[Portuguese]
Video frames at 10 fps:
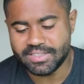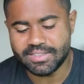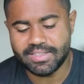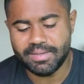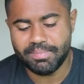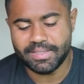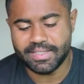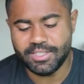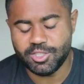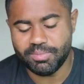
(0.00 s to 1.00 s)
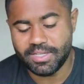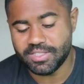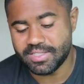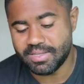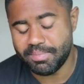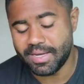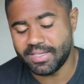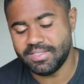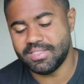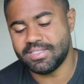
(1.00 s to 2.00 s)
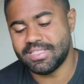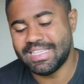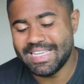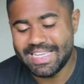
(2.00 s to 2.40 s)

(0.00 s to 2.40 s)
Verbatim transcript: independentemente das aparências